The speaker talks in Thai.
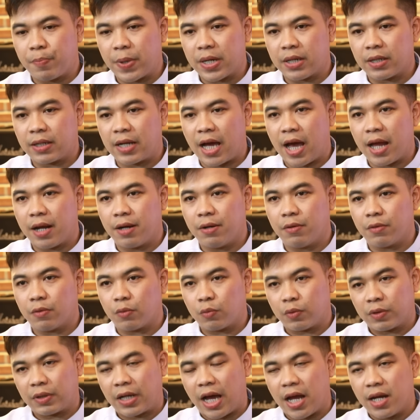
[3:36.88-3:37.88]
เป็นการ
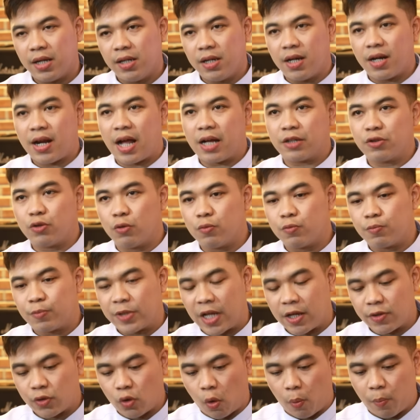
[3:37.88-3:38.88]
การเรื้อรัง
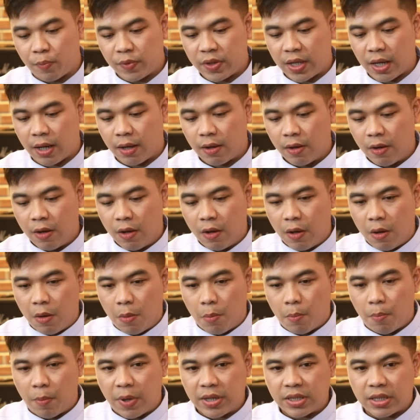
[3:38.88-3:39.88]
สะสมเนี่ย
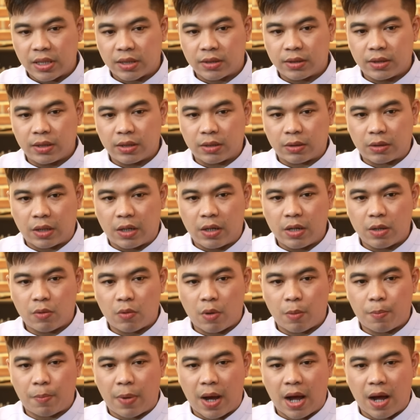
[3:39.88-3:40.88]
มันจะเกิดเขาเรียก
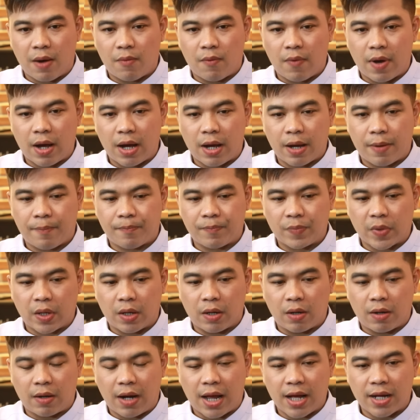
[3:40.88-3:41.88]
ว่าภาวะ
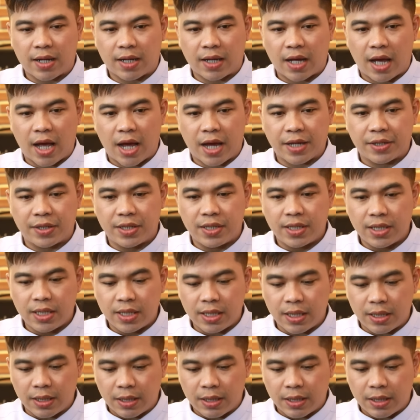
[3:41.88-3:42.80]
ร่างกายที่